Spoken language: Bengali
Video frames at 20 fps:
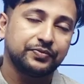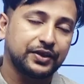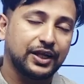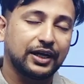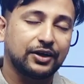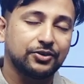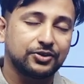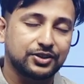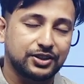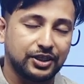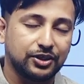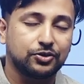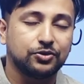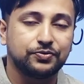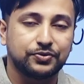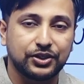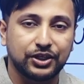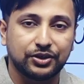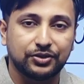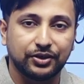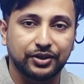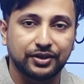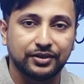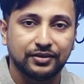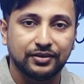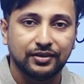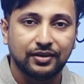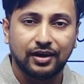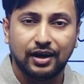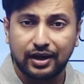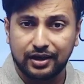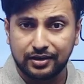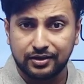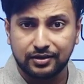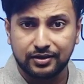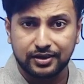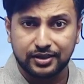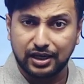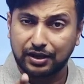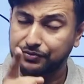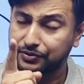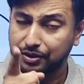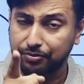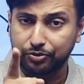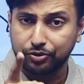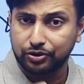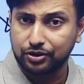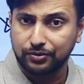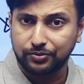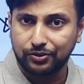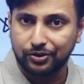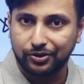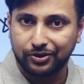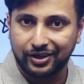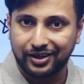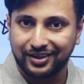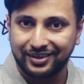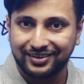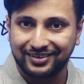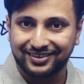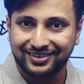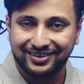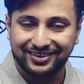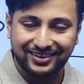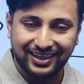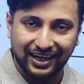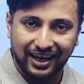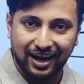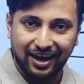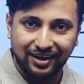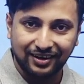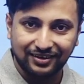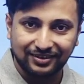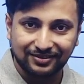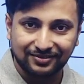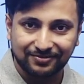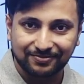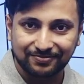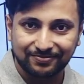দেখা হচ্ছে খুব শীঘ্রই আর সাবস্ক্রাইব করতে ভুলো না টাটা